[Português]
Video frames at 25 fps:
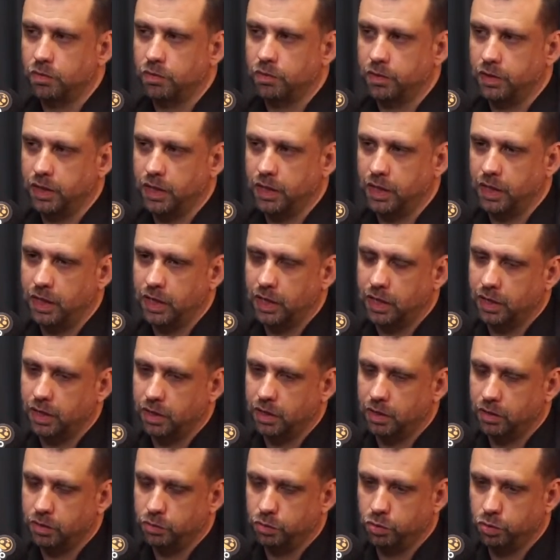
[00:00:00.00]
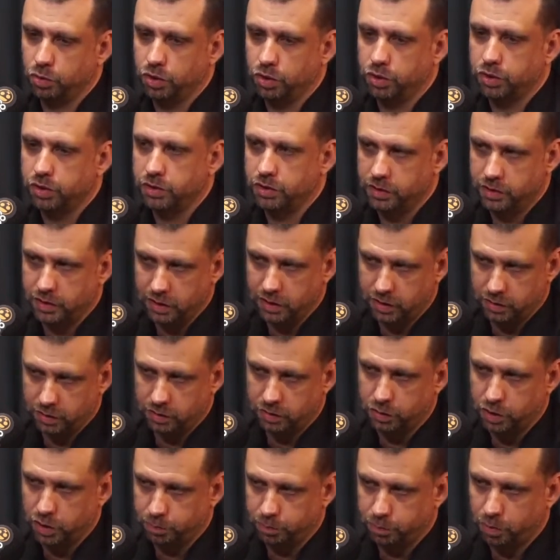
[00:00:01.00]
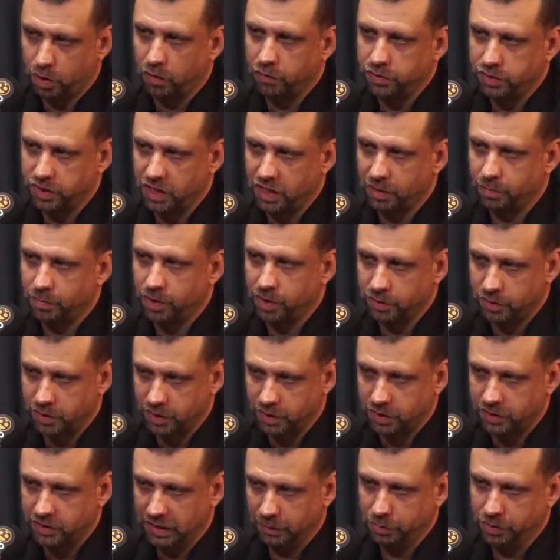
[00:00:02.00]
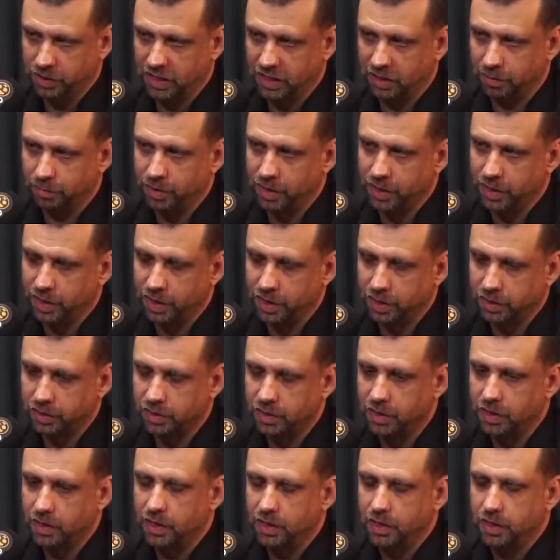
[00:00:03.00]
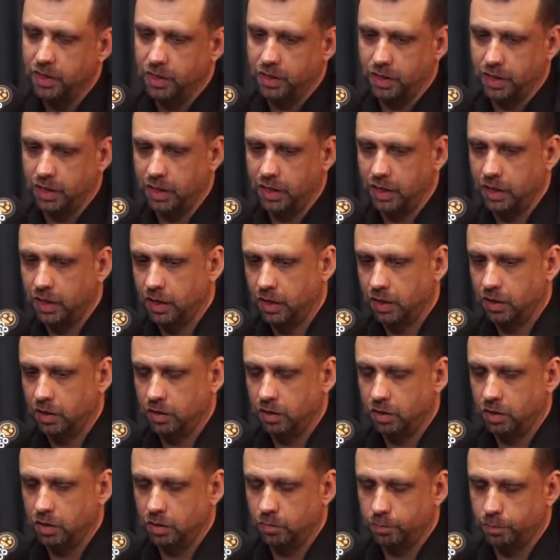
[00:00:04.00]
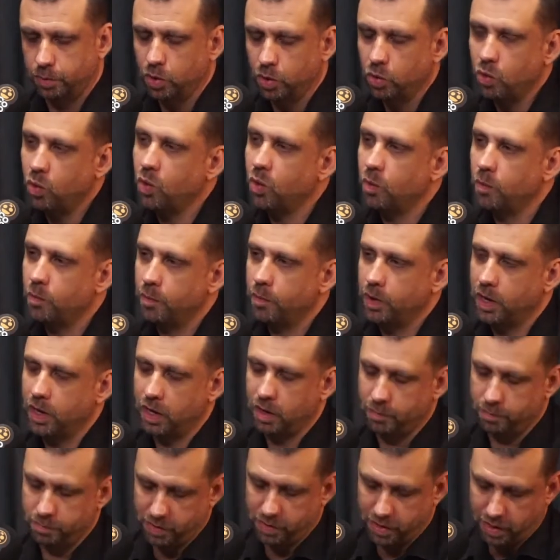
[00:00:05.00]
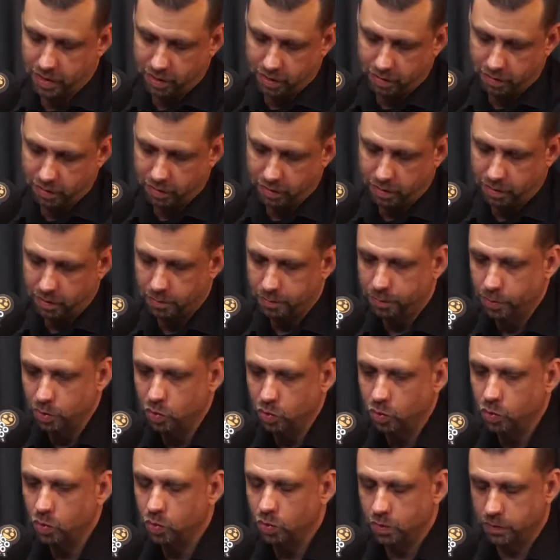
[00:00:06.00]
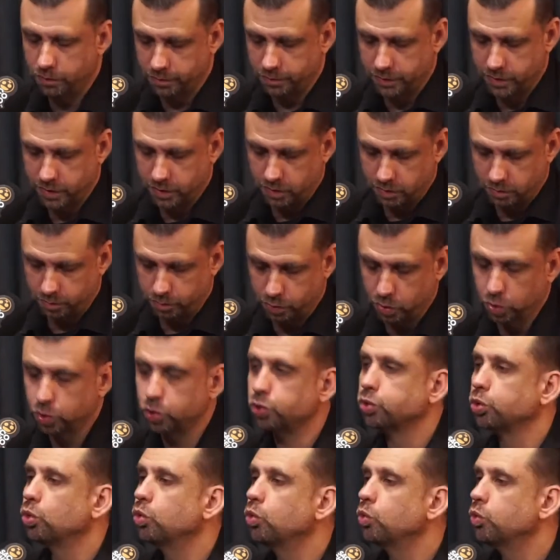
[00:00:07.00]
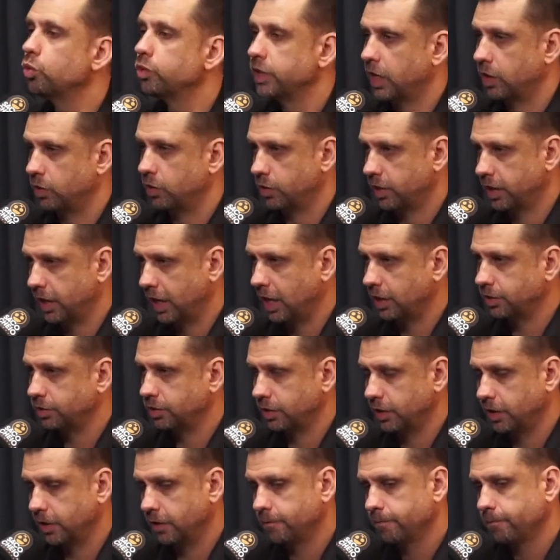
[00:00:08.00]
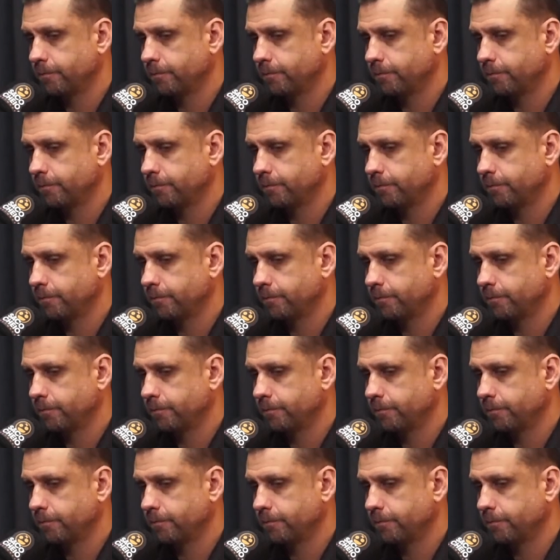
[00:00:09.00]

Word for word: é, dos, da, dos povos germânicos, das tribos germânicas, é, para é, o pro, pro sul, né, no caso, né,